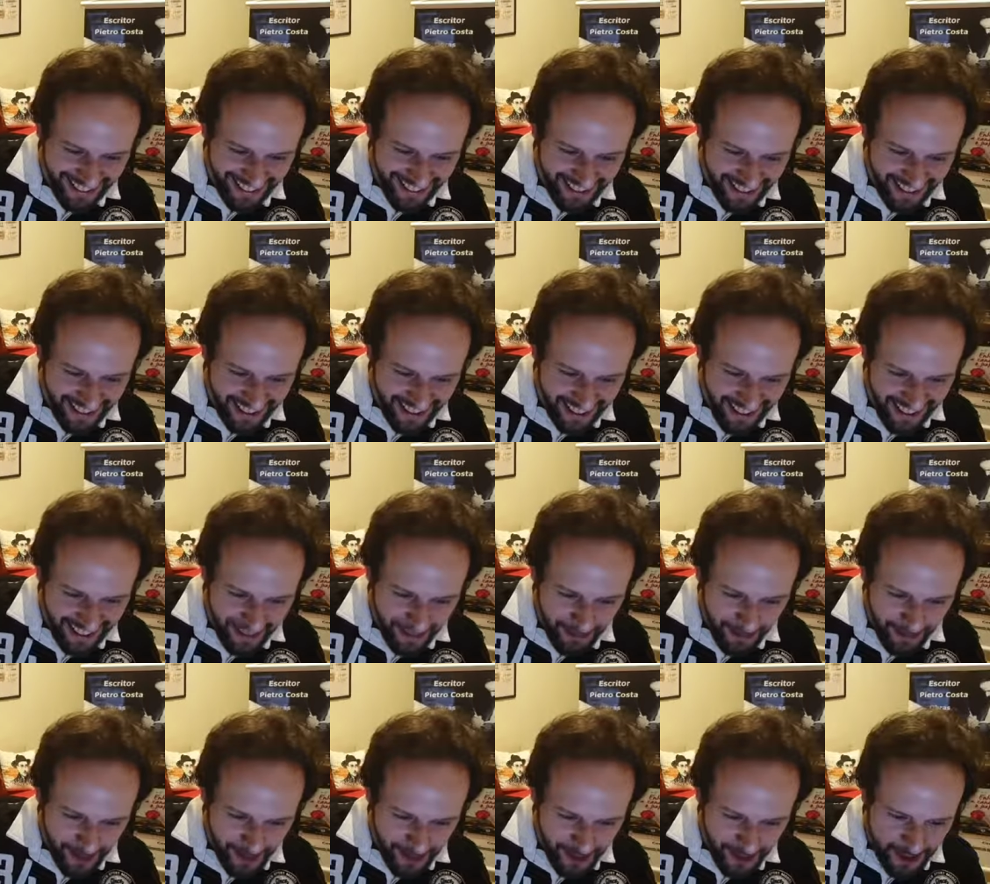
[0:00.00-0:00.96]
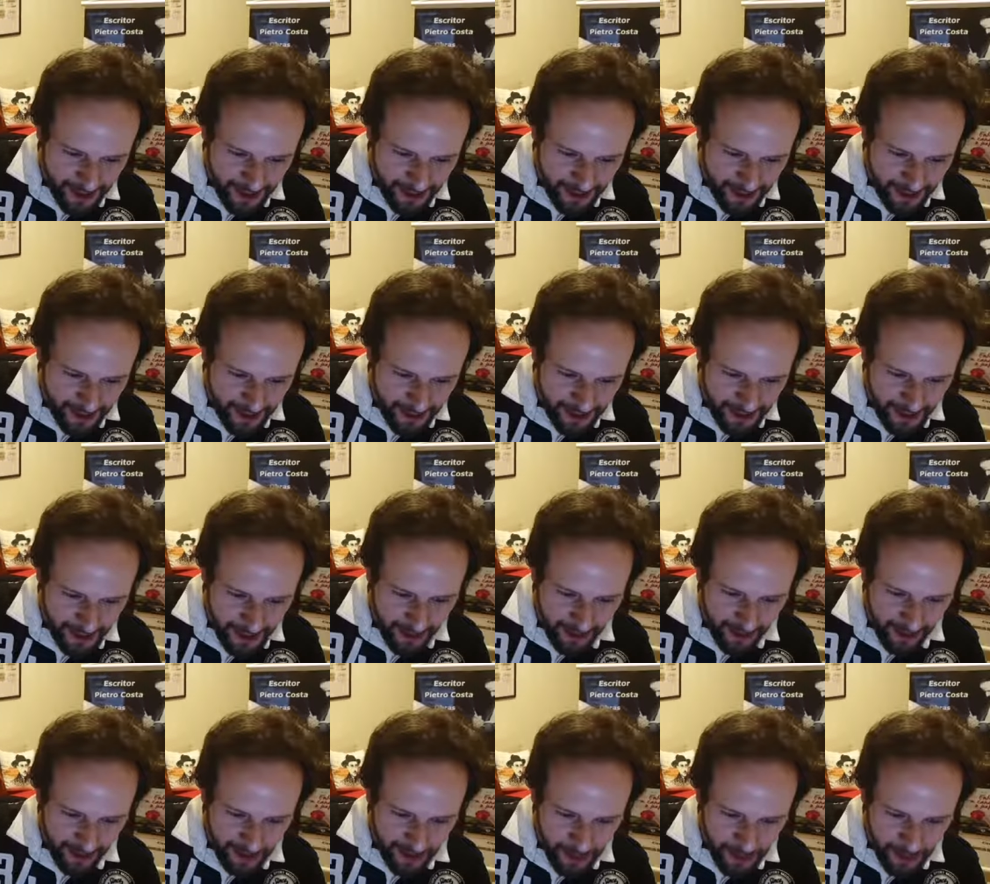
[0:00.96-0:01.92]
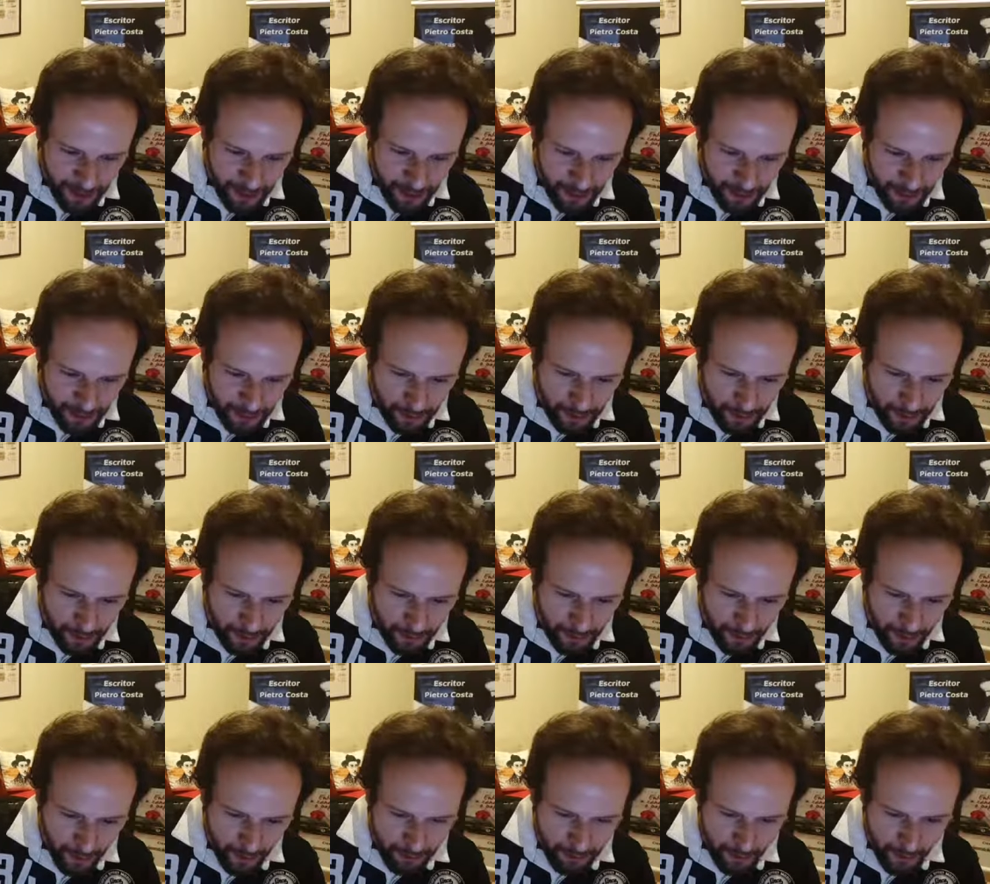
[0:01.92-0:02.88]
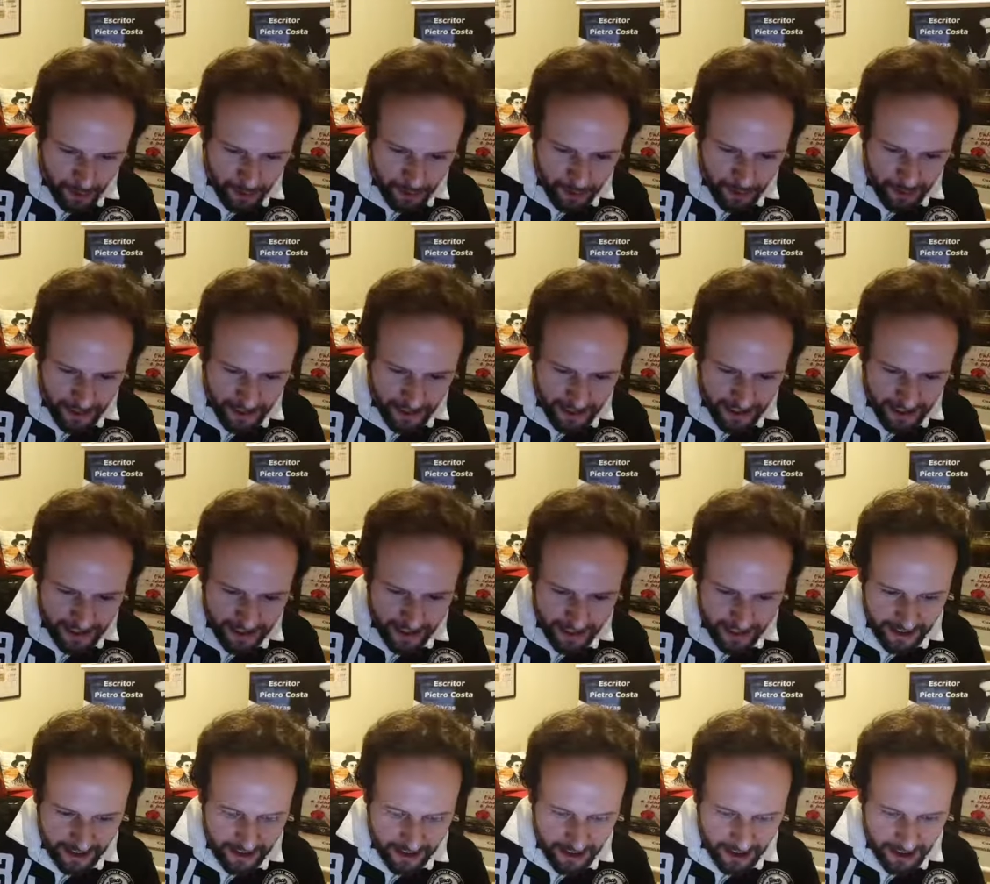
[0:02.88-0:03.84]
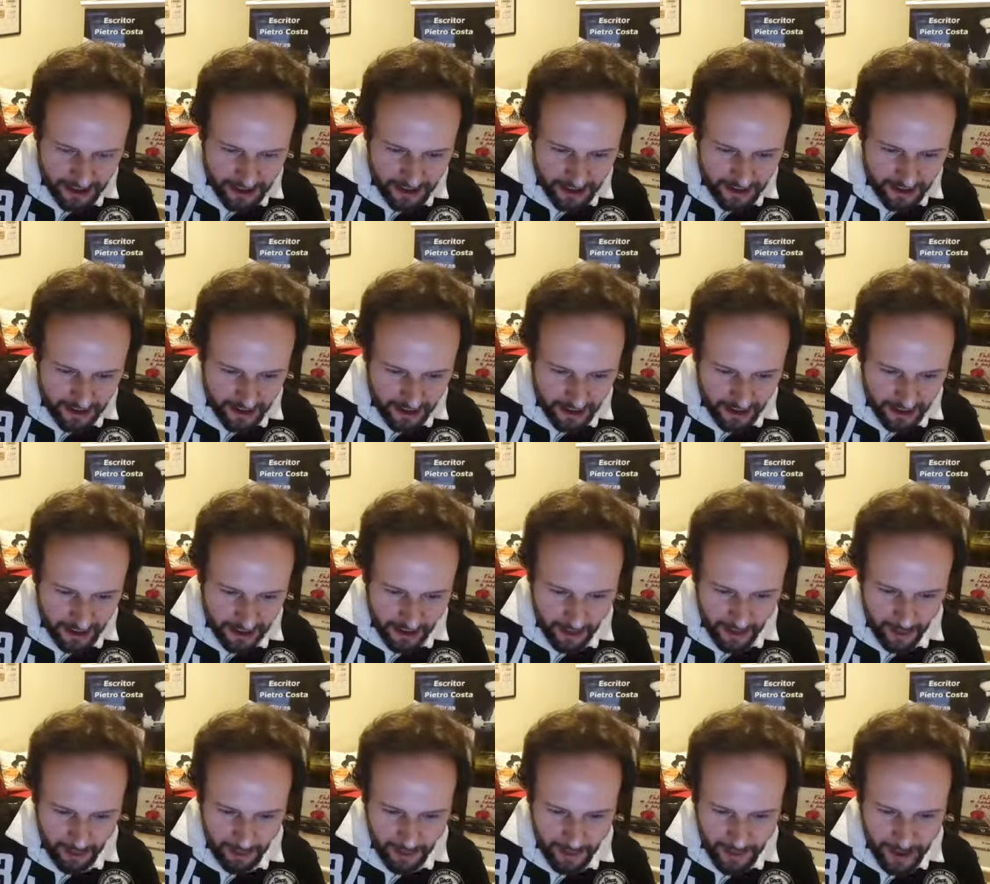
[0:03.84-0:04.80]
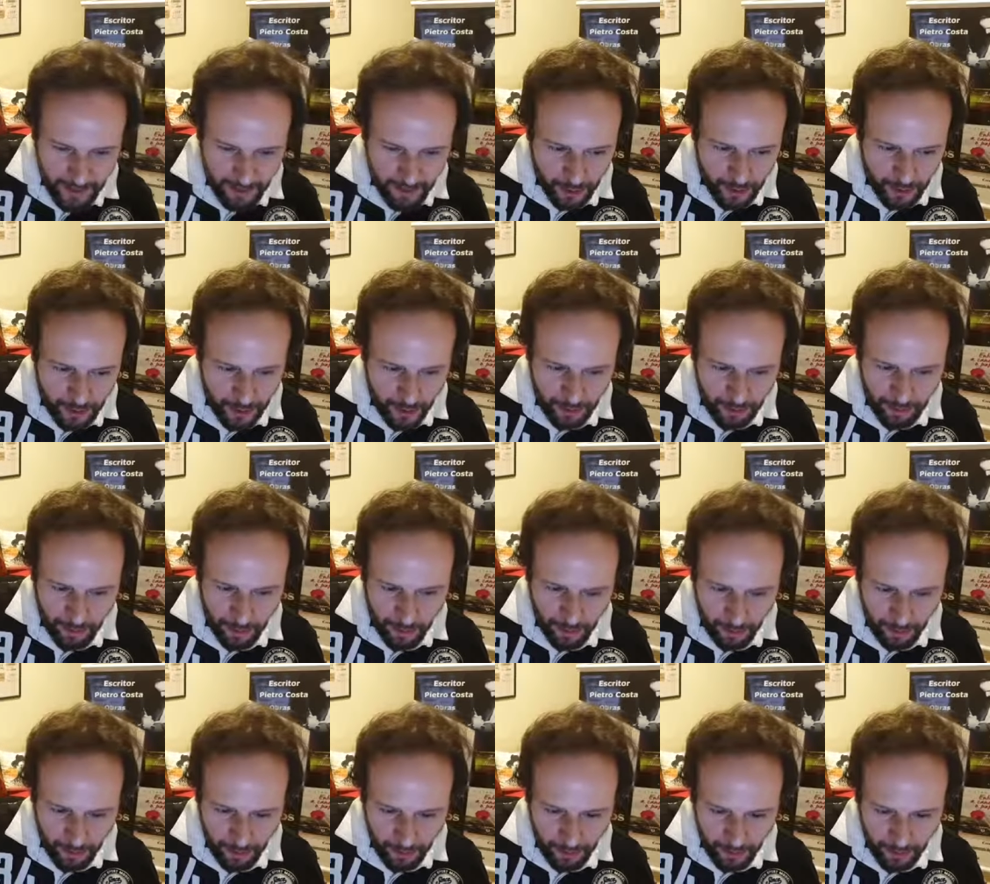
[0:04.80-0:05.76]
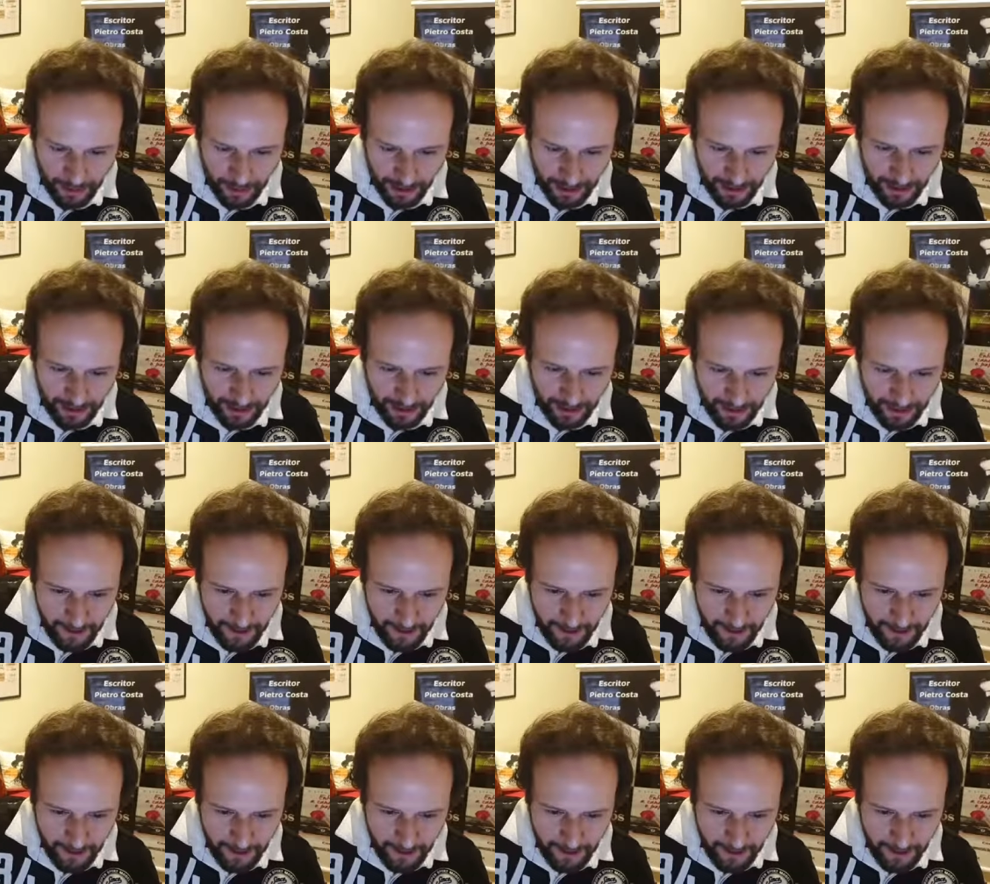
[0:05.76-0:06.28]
é, para a gente se, se divertir junto, que o propósito é esse, é a gente ao mesmo tempo né,